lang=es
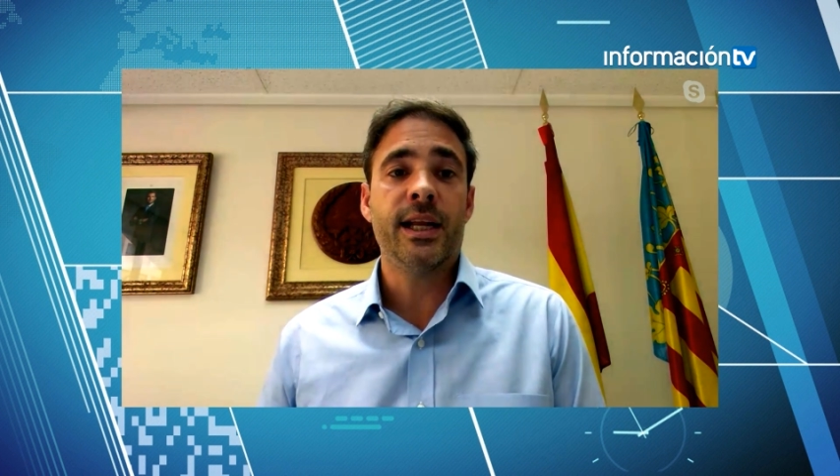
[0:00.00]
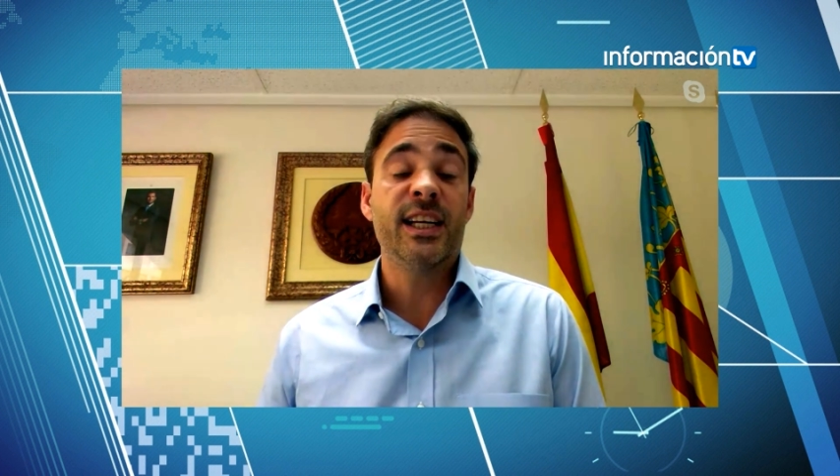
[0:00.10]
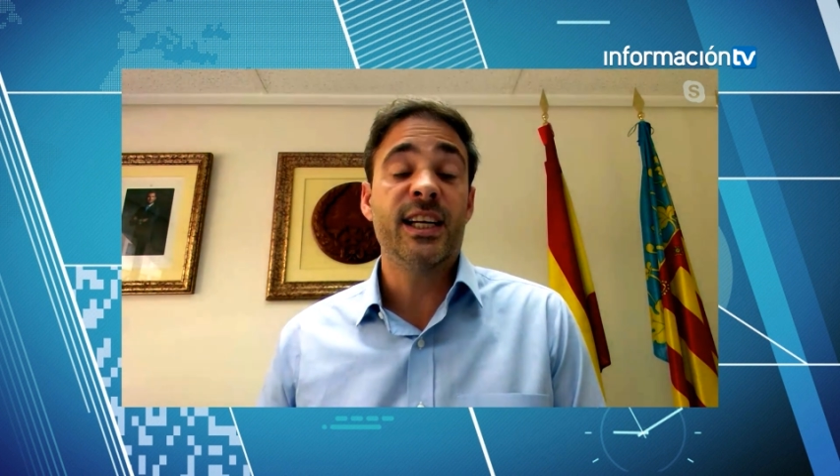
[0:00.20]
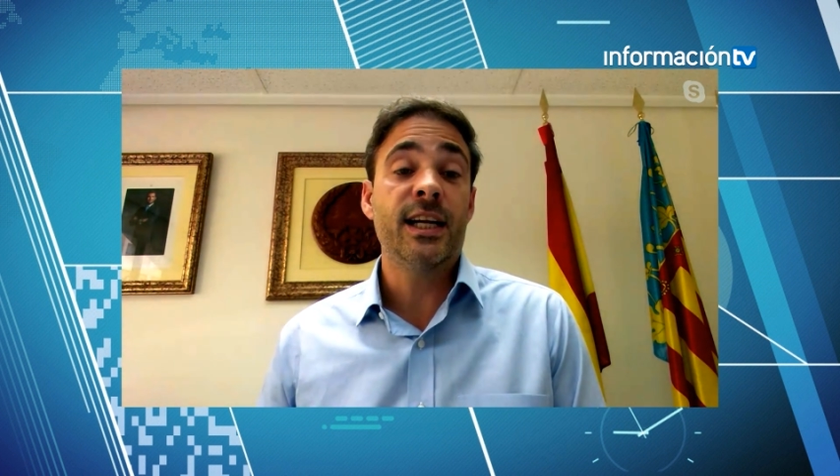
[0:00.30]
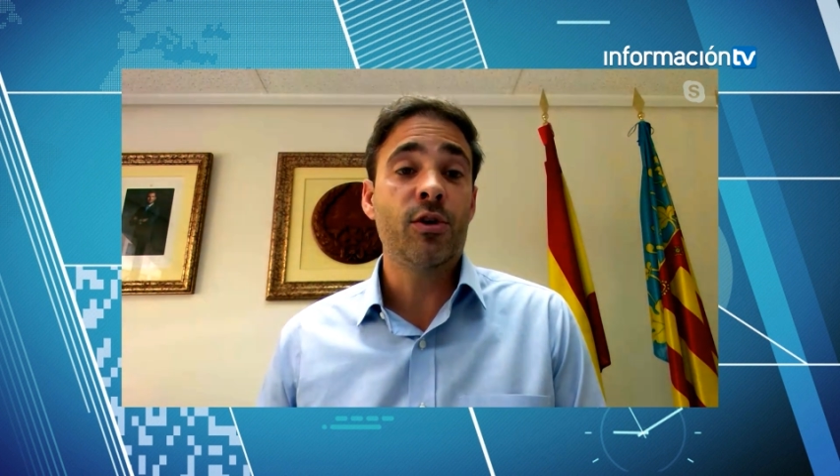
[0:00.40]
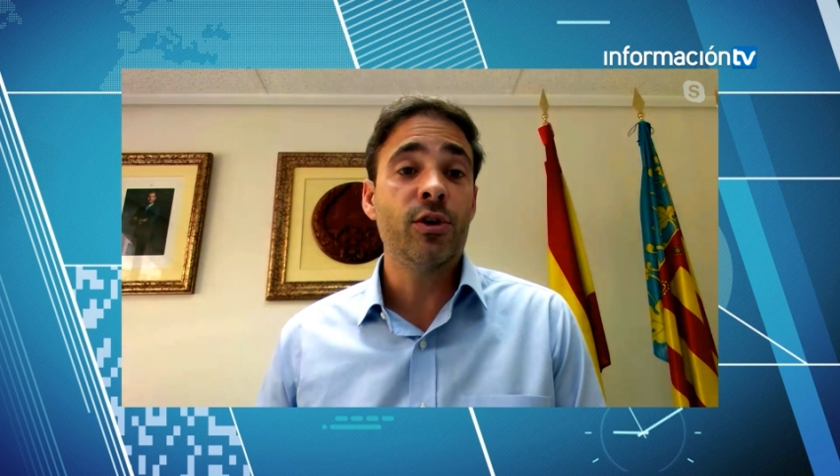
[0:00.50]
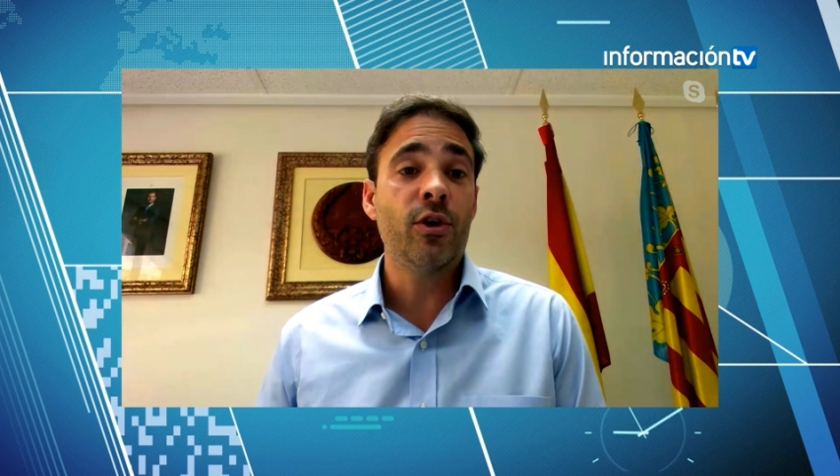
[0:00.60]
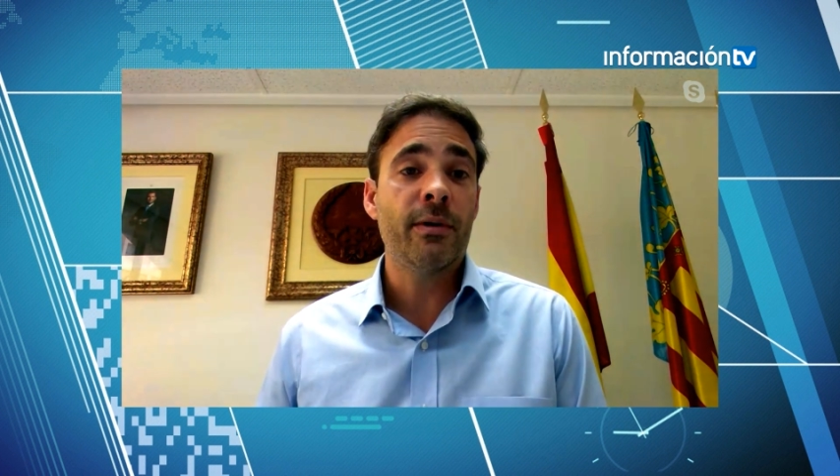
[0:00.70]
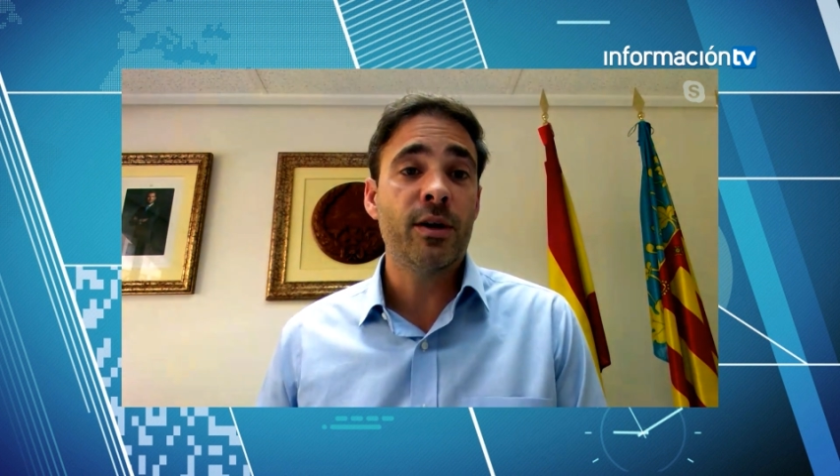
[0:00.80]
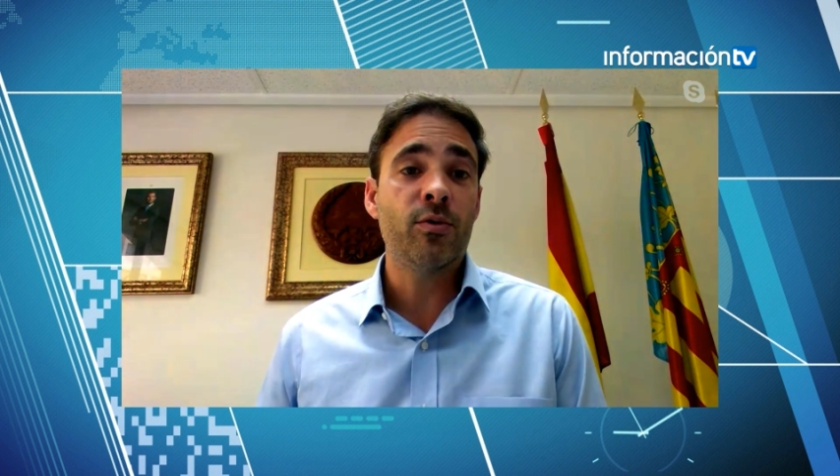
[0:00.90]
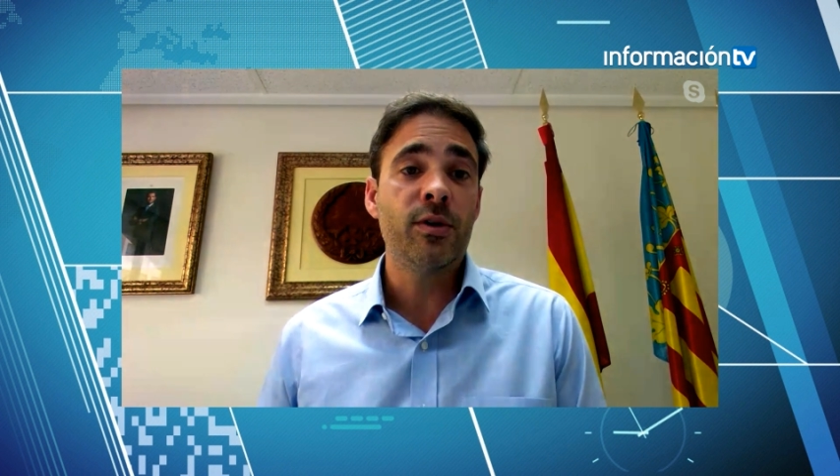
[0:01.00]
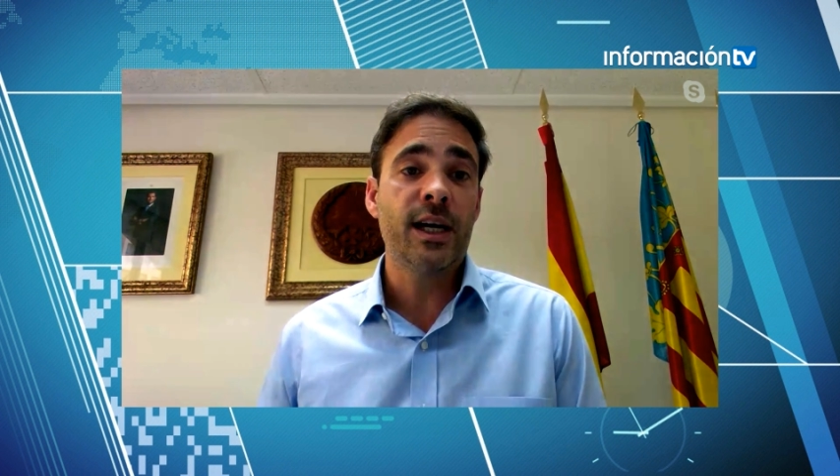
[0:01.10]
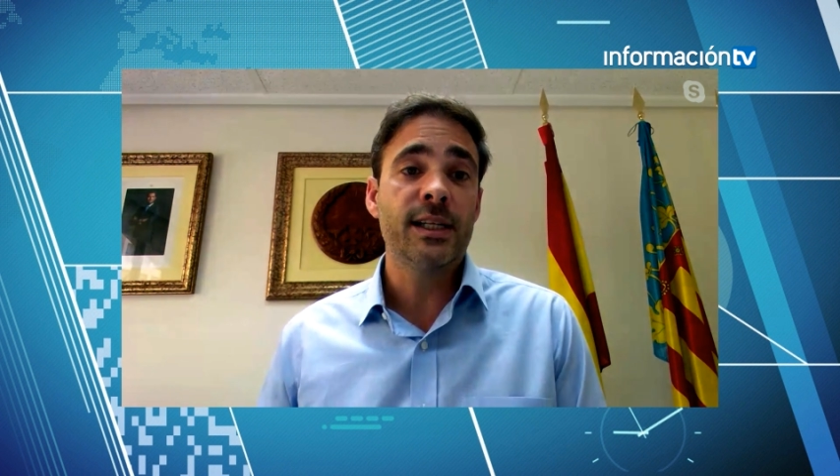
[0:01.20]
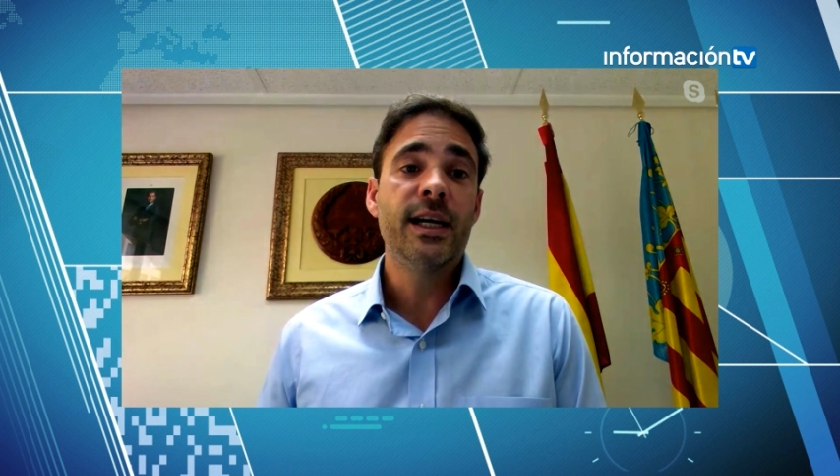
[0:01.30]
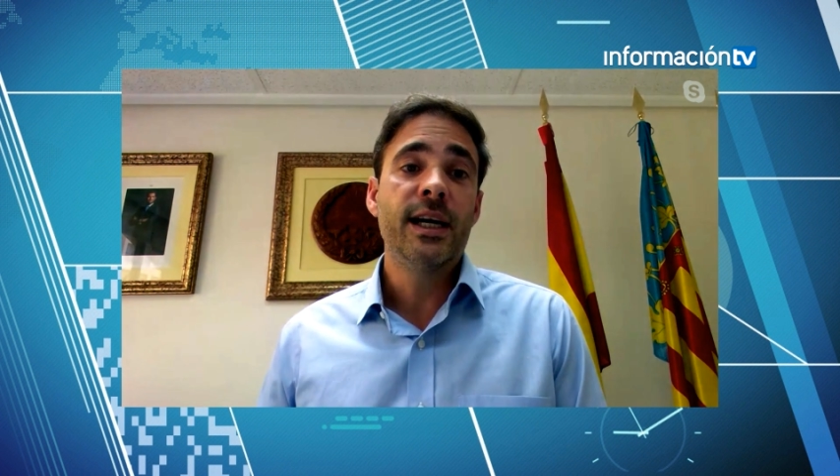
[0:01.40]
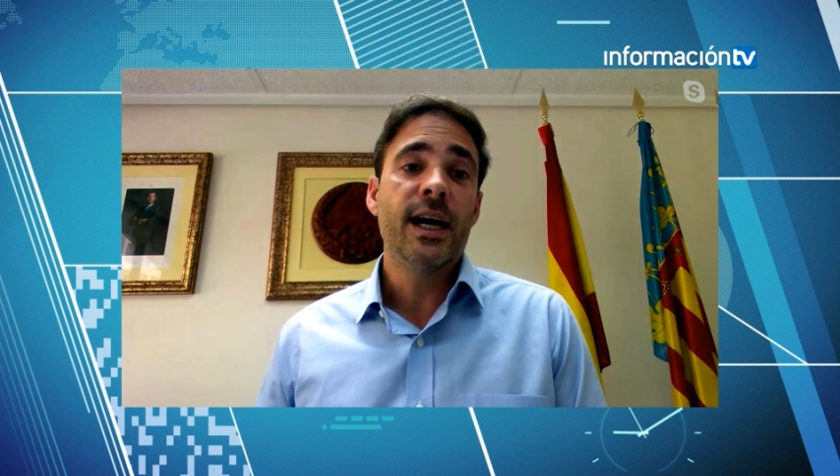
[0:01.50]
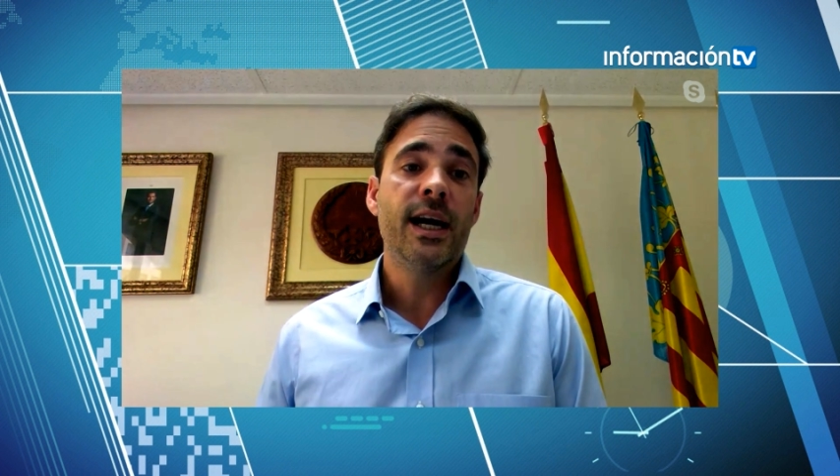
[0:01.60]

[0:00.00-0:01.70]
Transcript: el desarrollo de vacunas.